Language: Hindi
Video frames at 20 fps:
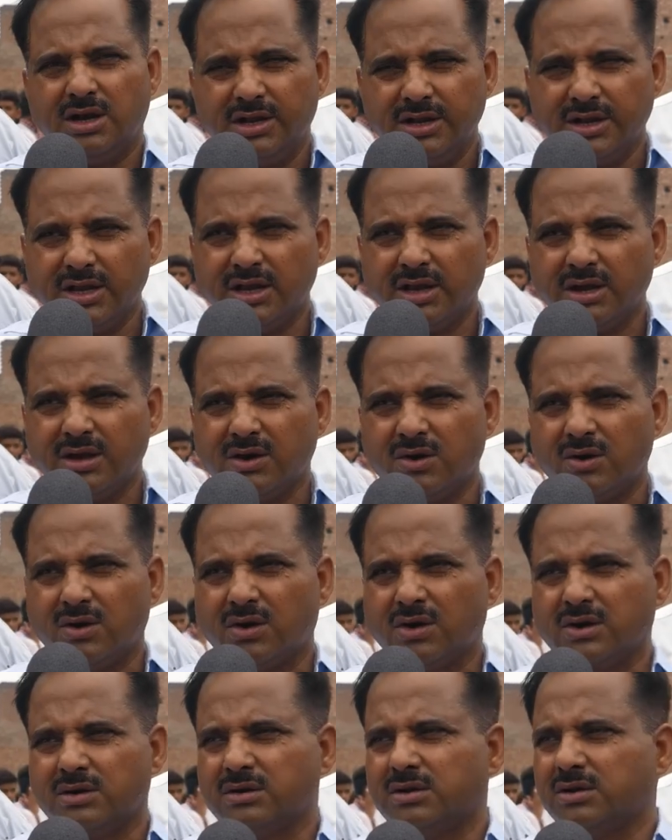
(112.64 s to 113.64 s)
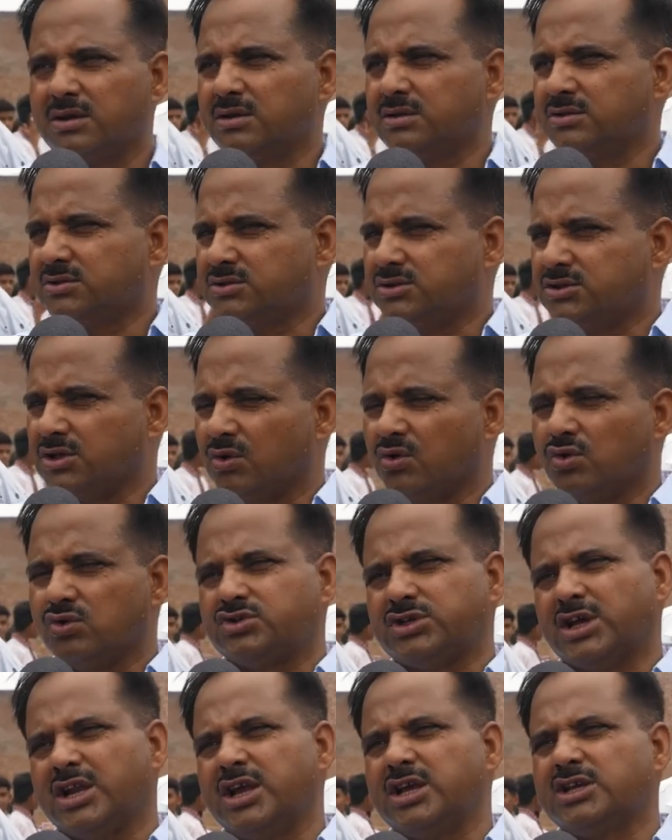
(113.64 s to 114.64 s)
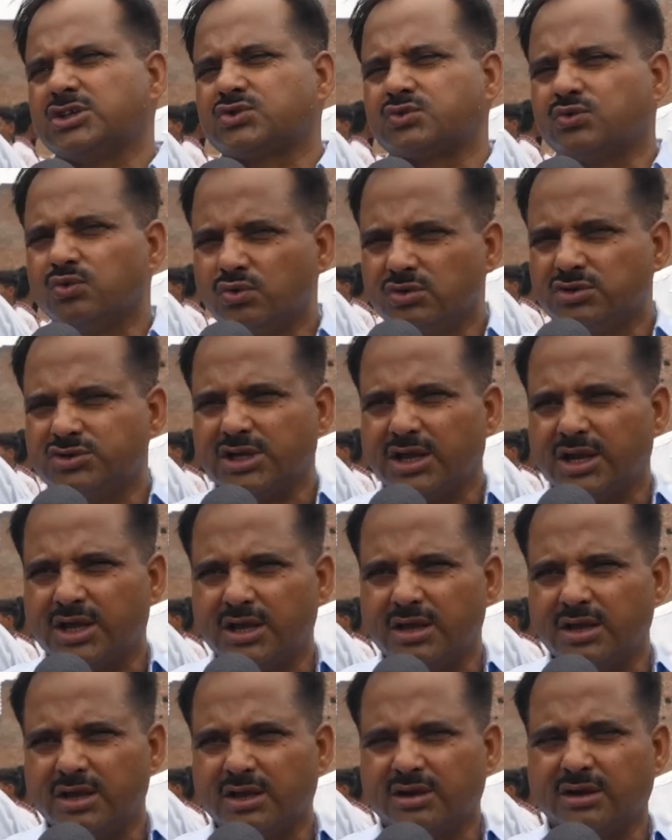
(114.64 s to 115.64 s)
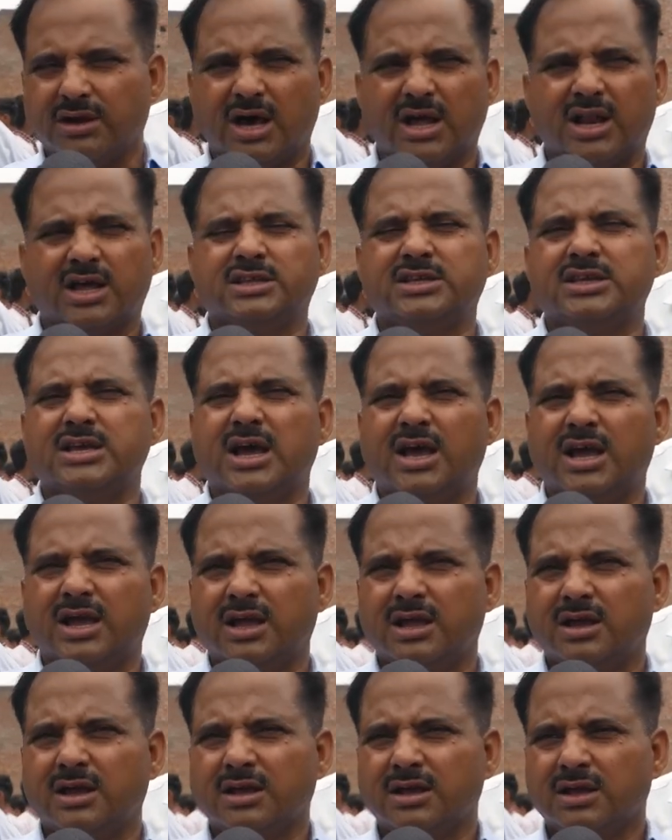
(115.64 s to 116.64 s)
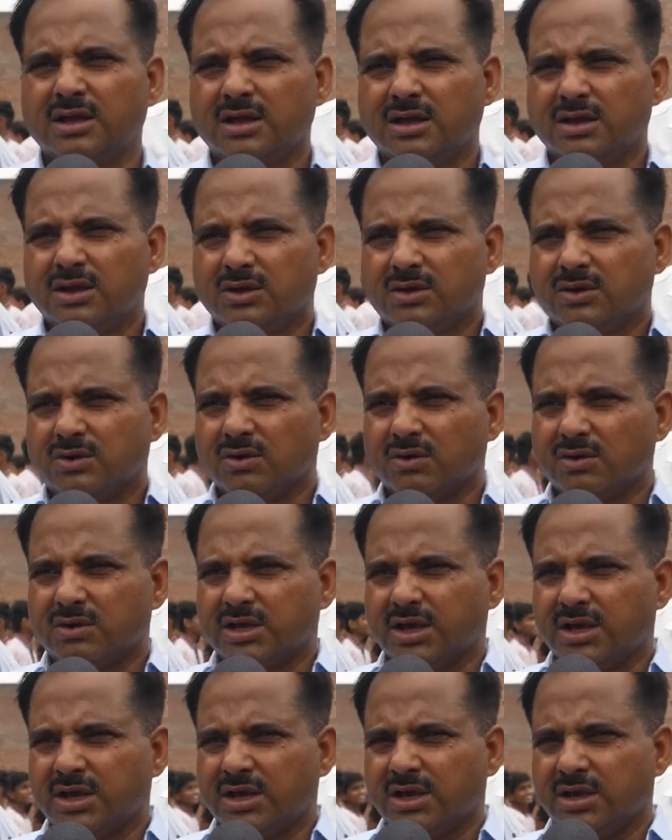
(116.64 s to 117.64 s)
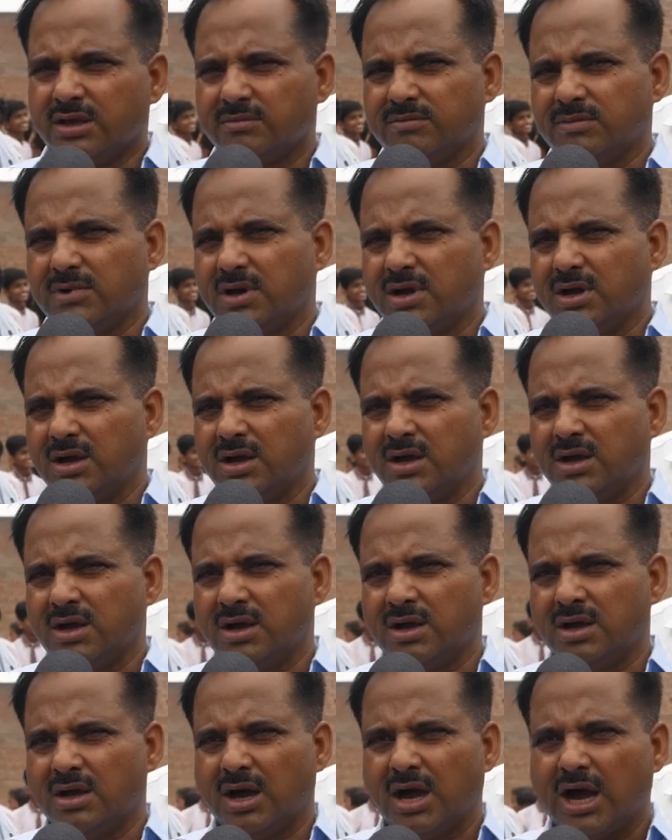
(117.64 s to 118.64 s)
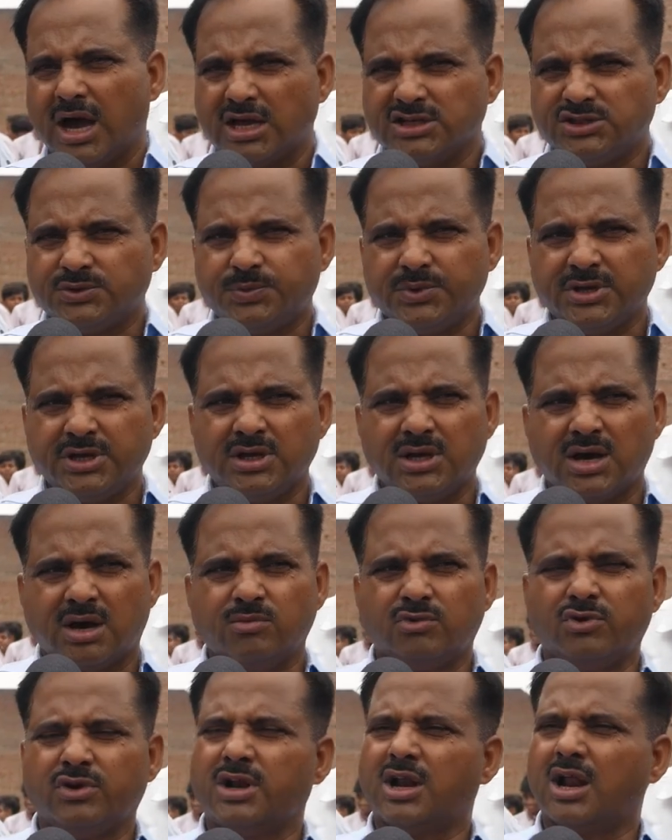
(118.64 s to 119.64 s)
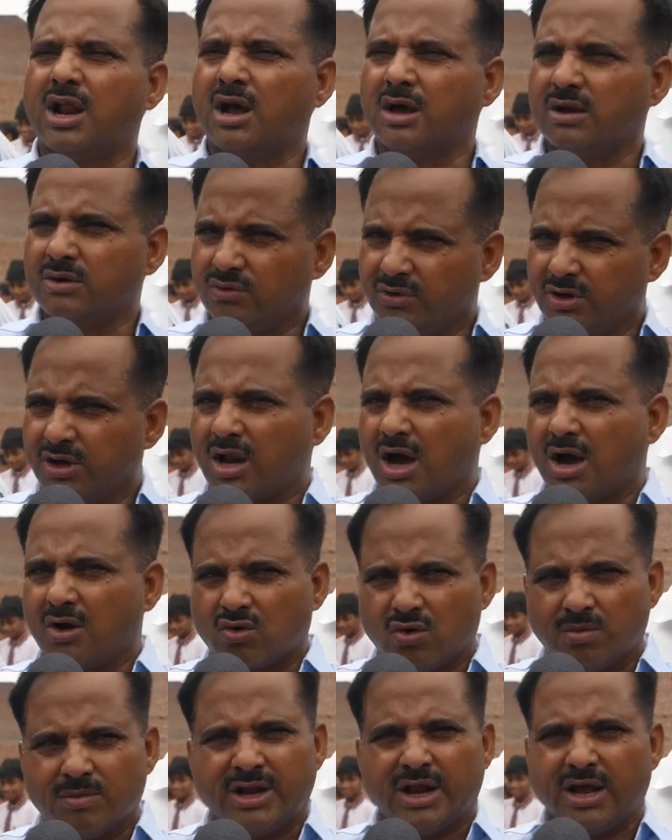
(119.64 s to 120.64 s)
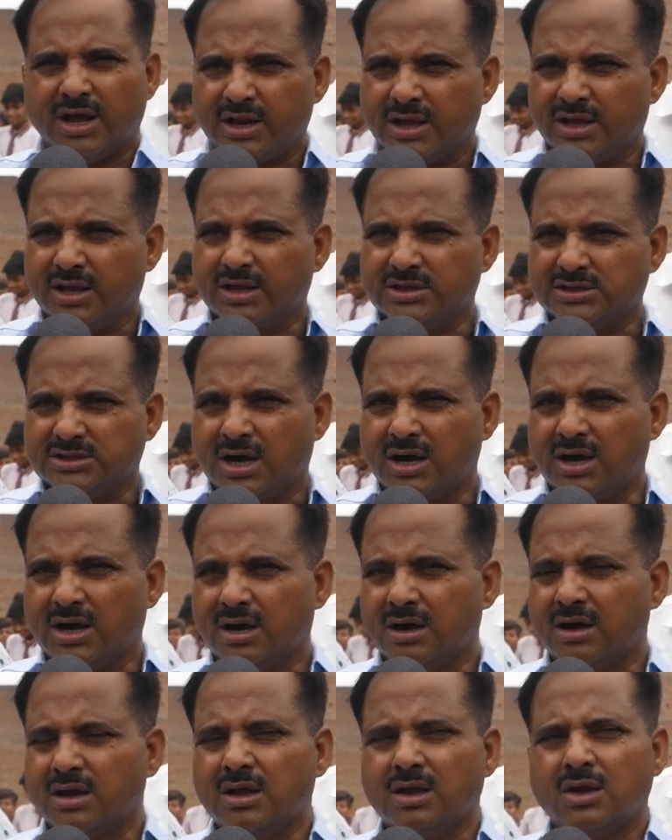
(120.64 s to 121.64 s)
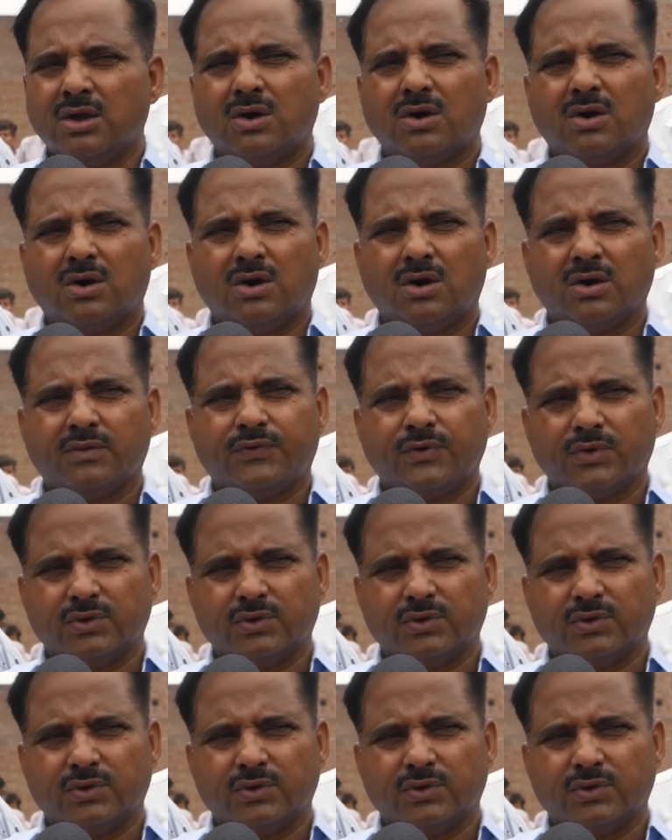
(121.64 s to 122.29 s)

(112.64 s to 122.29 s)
लिए हैं और चलो चलें स्कूल चलें एक नारा दिया है क्योंकि आज भी हम उन उन इलाकों में रह रहे हैं जहाँ और